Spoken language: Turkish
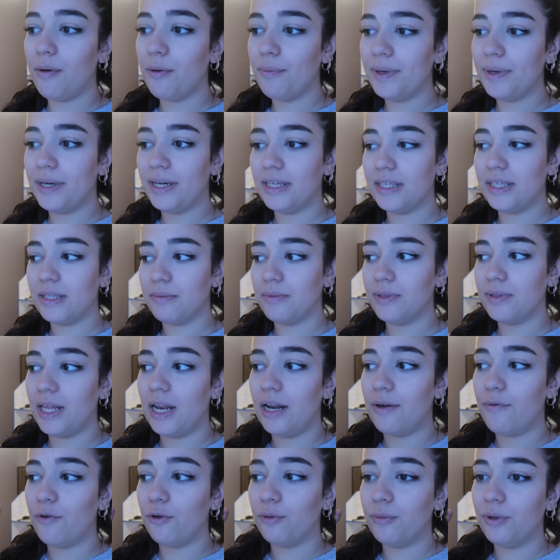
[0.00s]
Ama bir kısmını
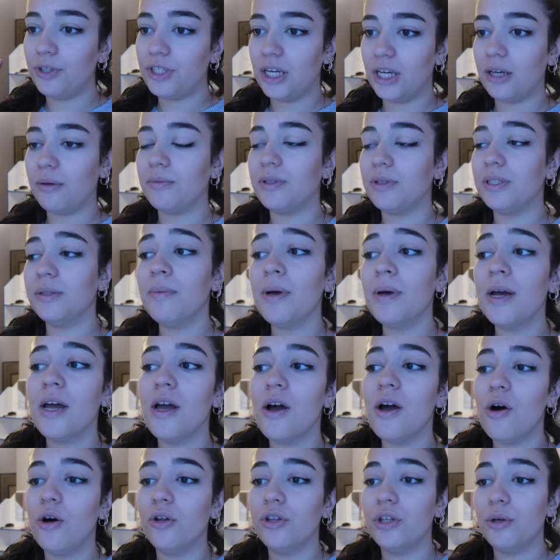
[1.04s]
telefonla çekmiştim.
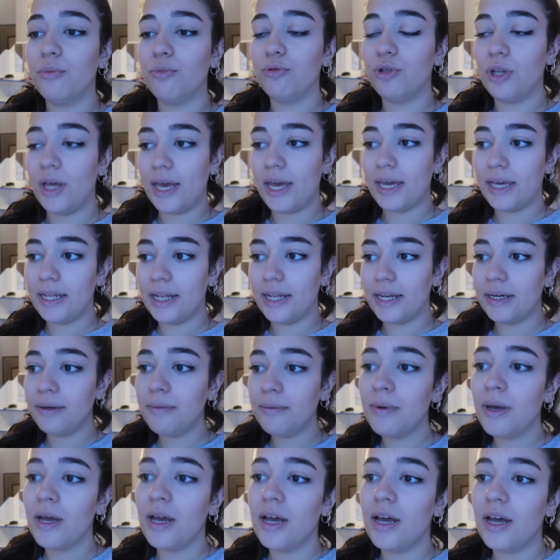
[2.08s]
Onu da bunu eklerim.
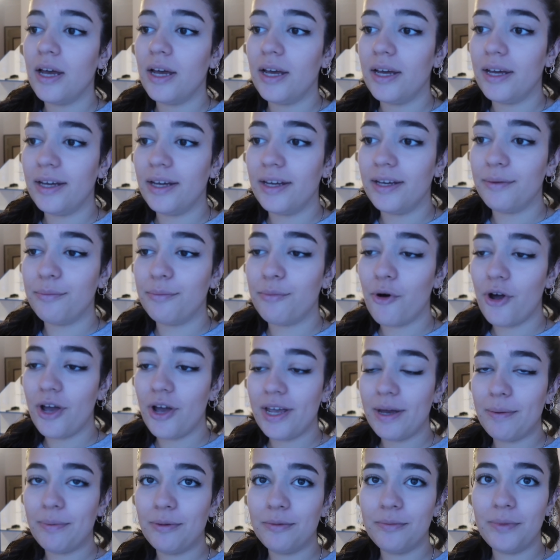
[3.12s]
Ee, boya
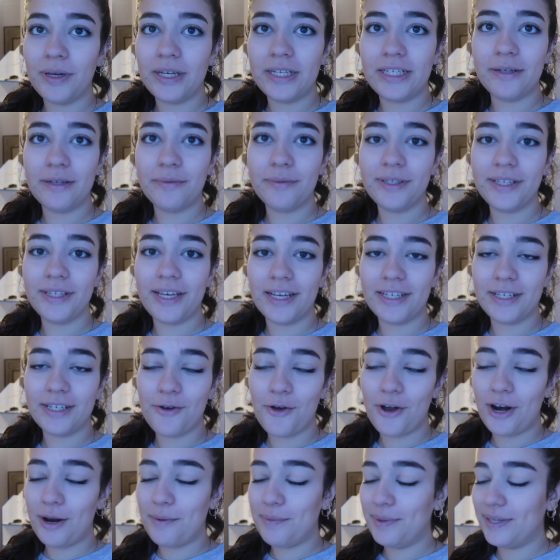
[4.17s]
yapılma işlemini keşke
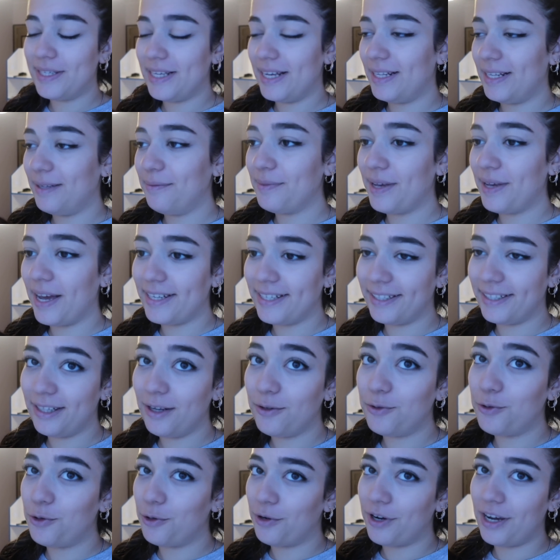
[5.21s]
görebilseydim.
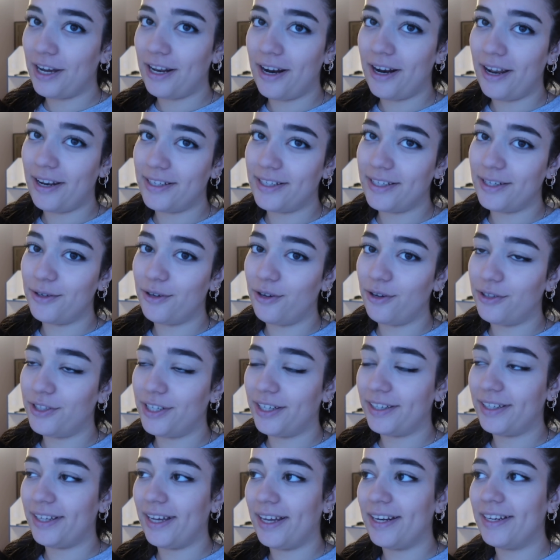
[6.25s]
Gerçekten çok eğlenceli
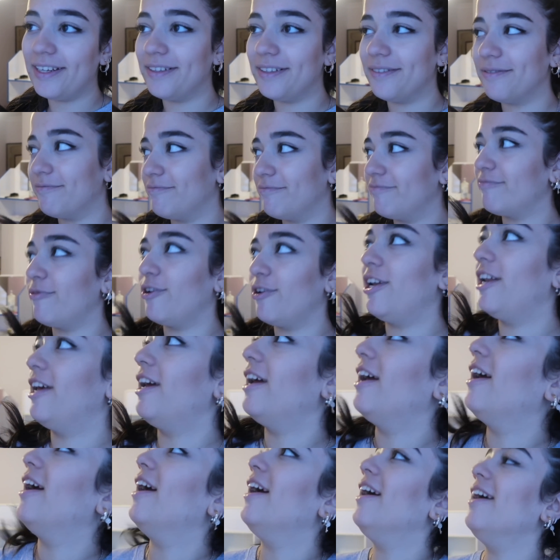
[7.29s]
olacak. Yani böyle